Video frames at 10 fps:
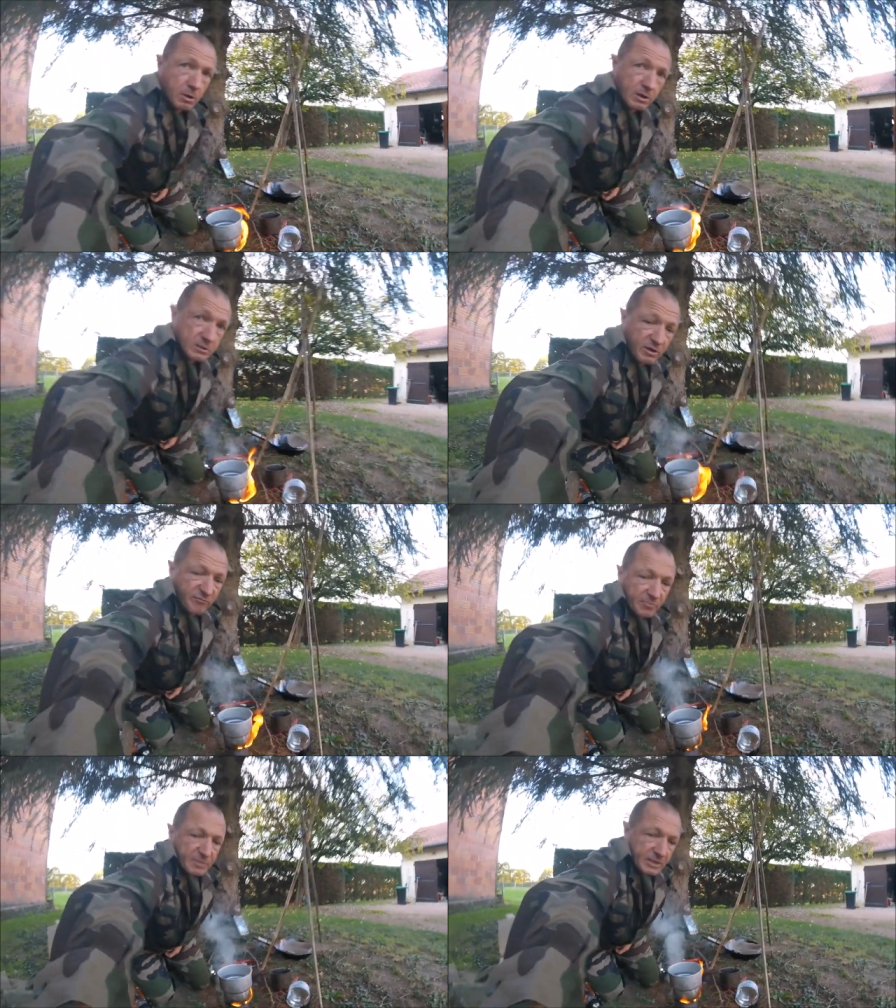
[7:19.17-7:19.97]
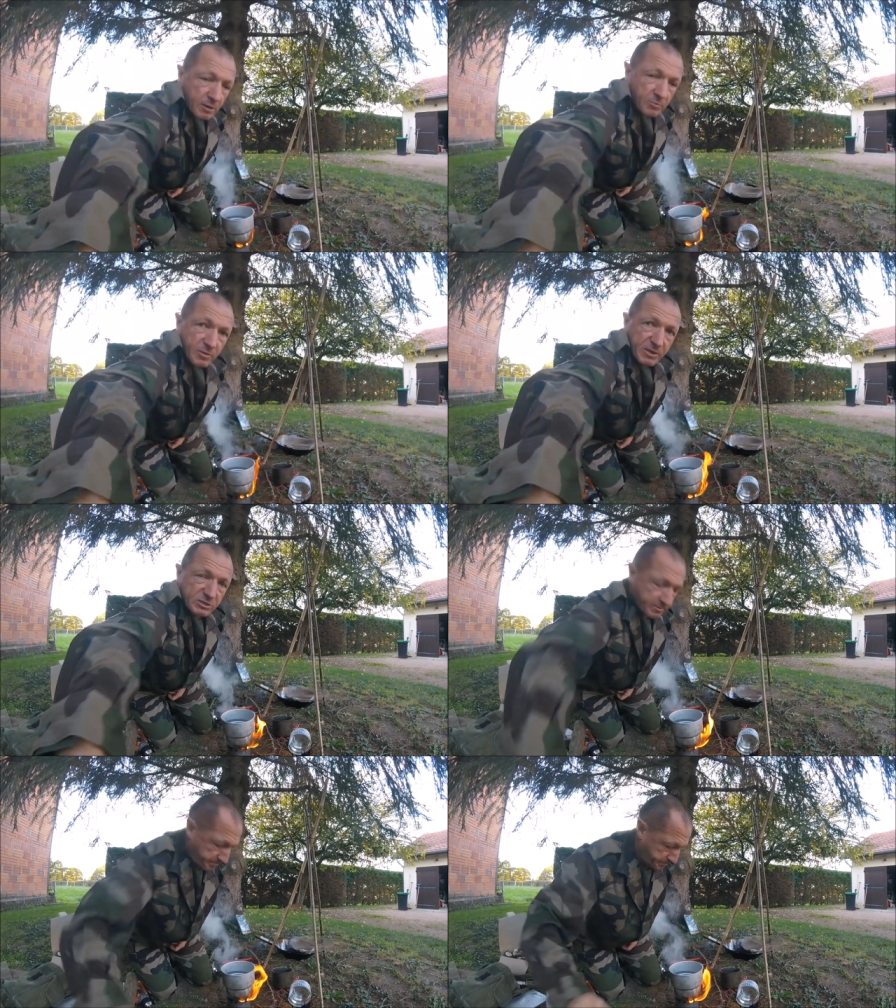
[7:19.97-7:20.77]
Ouais, ça va faire bizarre comme
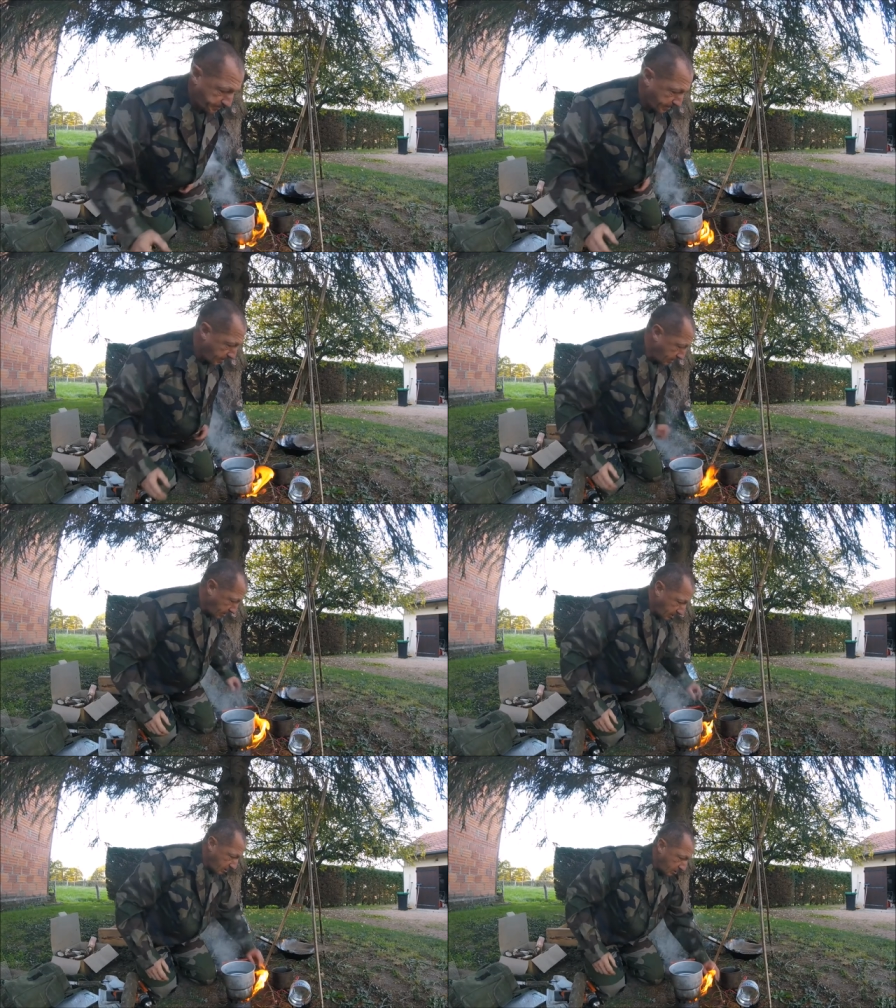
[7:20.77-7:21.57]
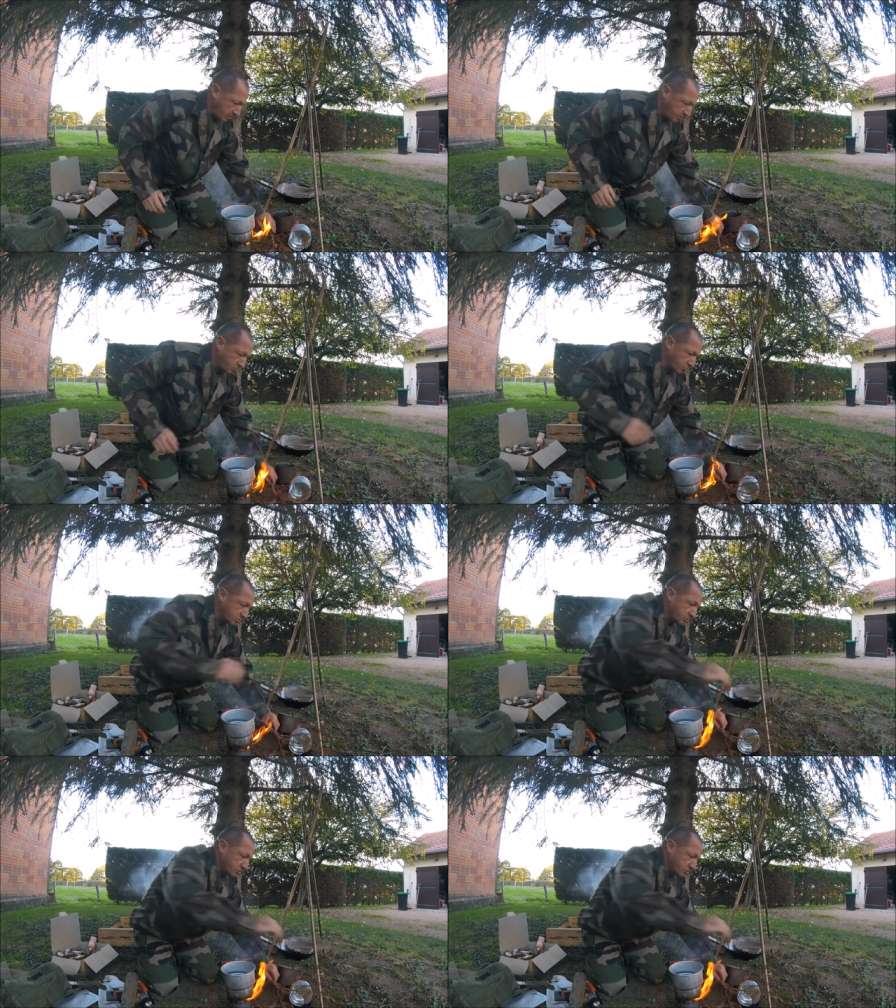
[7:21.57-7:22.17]
image. Hein. Donc,